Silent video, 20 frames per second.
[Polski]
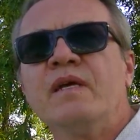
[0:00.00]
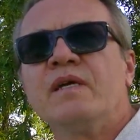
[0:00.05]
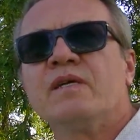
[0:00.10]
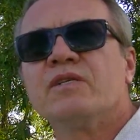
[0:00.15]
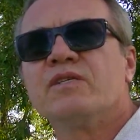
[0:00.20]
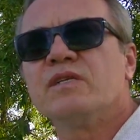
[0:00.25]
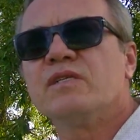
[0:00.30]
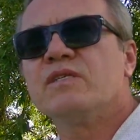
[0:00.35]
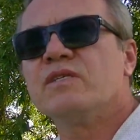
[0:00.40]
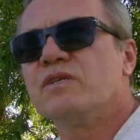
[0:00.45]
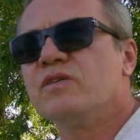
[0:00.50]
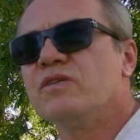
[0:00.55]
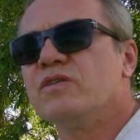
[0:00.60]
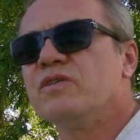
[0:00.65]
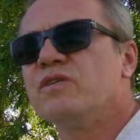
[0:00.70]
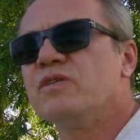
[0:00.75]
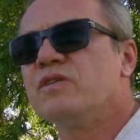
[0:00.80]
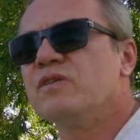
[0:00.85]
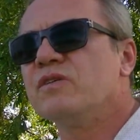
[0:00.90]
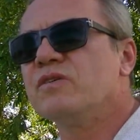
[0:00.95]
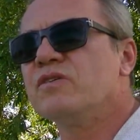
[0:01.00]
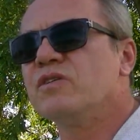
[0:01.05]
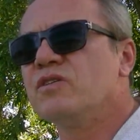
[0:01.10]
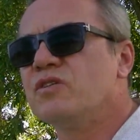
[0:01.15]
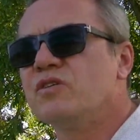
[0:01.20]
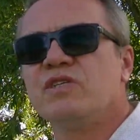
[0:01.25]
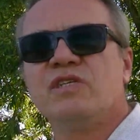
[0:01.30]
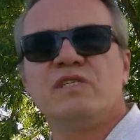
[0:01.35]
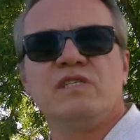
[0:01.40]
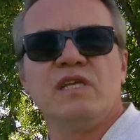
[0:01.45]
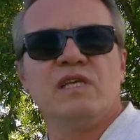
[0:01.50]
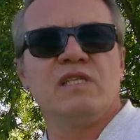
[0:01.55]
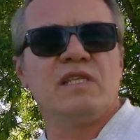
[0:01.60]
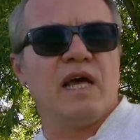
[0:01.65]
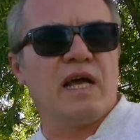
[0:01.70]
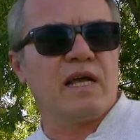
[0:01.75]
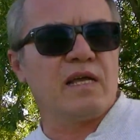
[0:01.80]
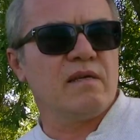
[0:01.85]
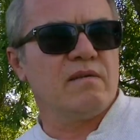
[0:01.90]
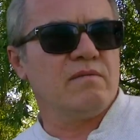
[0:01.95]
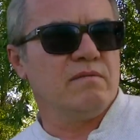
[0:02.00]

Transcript: że coś, że coś jest nie tak.